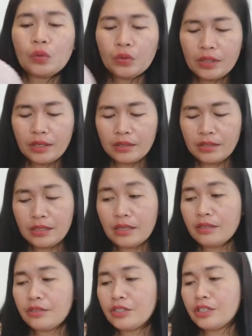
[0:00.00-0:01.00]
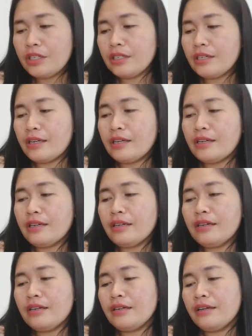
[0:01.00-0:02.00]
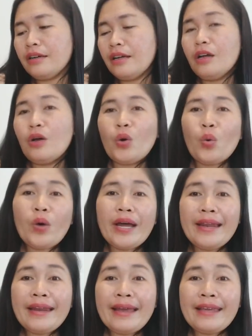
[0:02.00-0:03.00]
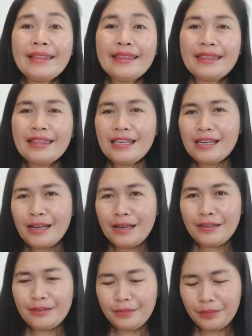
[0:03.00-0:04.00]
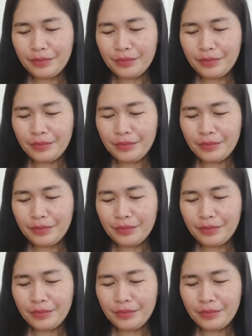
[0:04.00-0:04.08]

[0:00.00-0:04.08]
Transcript: Nag-sale siya ng $199.